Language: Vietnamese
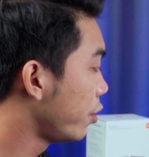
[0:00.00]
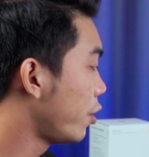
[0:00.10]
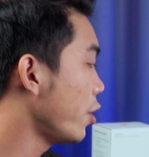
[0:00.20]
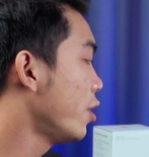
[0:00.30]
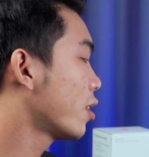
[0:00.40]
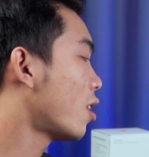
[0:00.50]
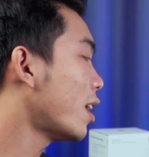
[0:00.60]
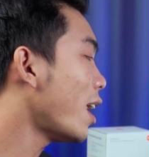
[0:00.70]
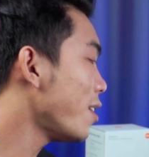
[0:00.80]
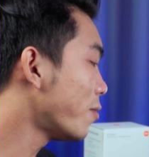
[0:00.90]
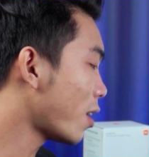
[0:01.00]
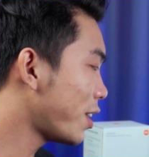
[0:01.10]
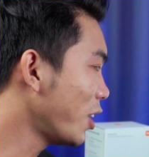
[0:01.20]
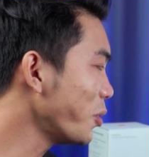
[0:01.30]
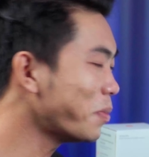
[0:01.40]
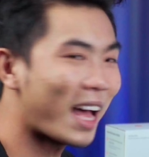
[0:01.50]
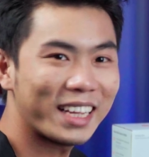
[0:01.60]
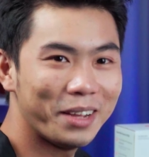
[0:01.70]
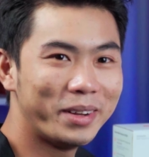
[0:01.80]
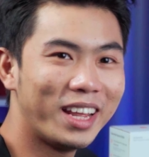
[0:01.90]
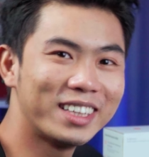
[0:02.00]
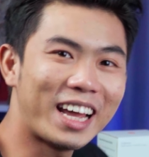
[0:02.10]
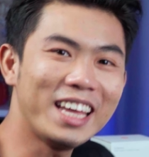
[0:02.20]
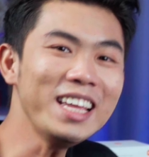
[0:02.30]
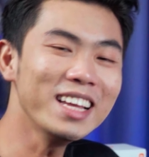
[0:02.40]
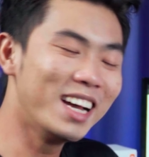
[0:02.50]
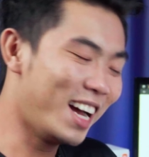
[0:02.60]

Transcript: rồi còn đây là nhân vật chính của chúng ta thì mình nhìn thấy